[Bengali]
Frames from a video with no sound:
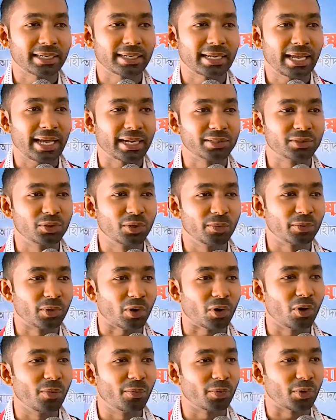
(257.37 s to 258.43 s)
এটাকে একদম
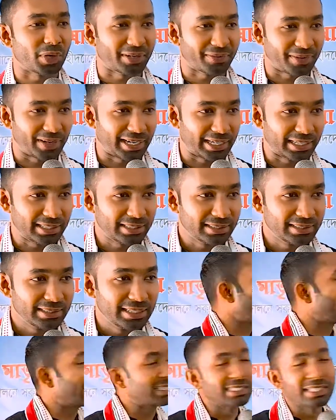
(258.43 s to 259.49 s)
নরম করে ফেলে
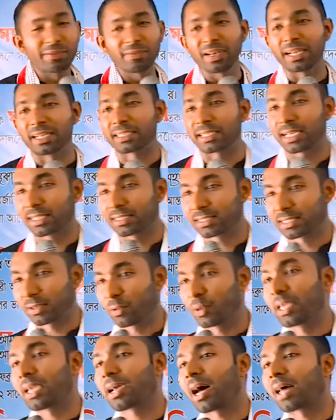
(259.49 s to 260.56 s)
ফ্লেক্সিবিলিটি আছে
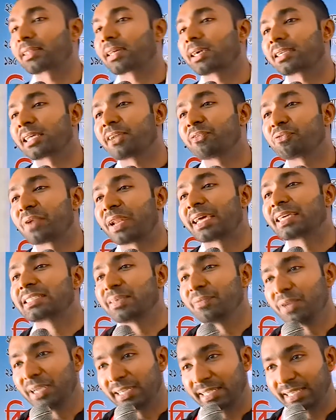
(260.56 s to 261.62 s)
ওই কাদাটার
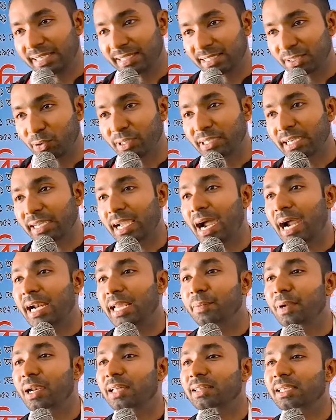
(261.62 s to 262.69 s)
ফ্লেক্সিবিলিটি আছে ওইটাকে
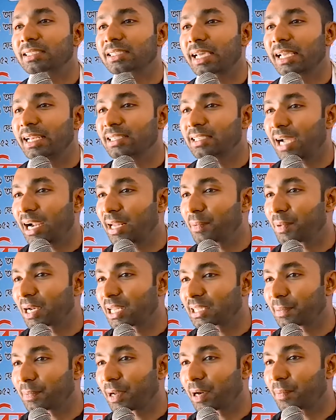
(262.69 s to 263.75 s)
হাড়ি বানাতে চাইলে সে হাড়ি
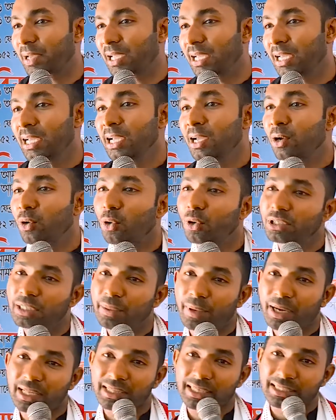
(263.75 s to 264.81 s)
বানাতে পারবে কলসি
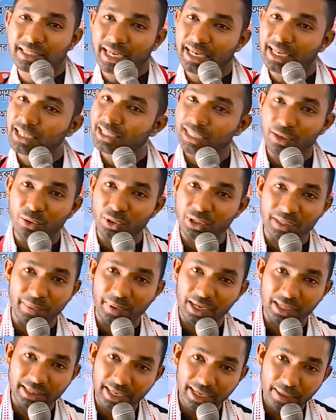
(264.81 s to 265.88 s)
বানাতে চাইলে সে কলসি
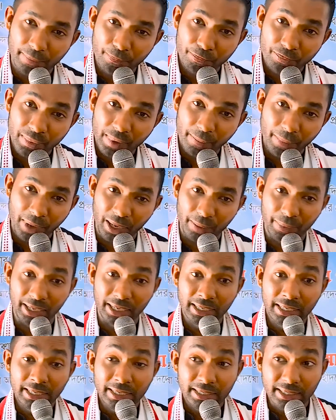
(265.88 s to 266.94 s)
বানাতে পারবে
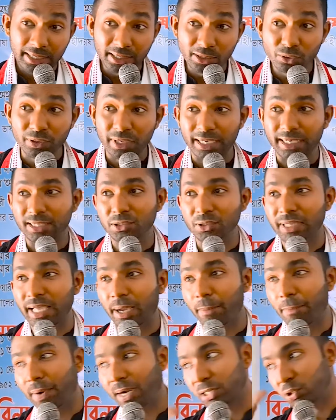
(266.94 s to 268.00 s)
কিন্তু এটা যদি
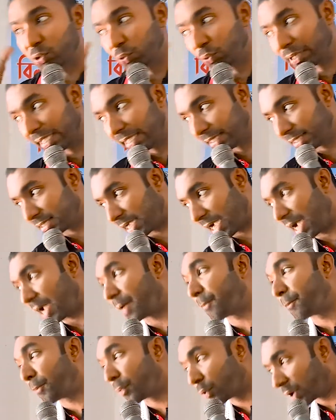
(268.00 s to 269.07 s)
একবার শুকিয়ে যায়
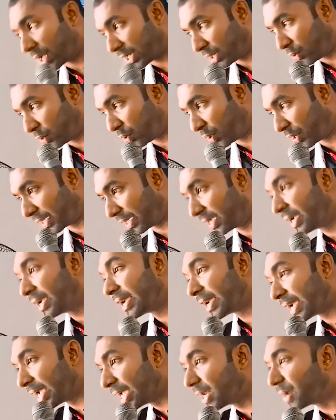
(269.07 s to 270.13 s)
পোড়ানো হয়
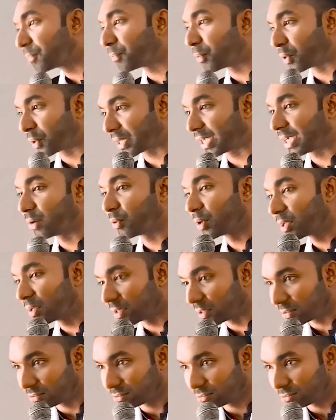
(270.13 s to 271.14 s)
এরপরে ওই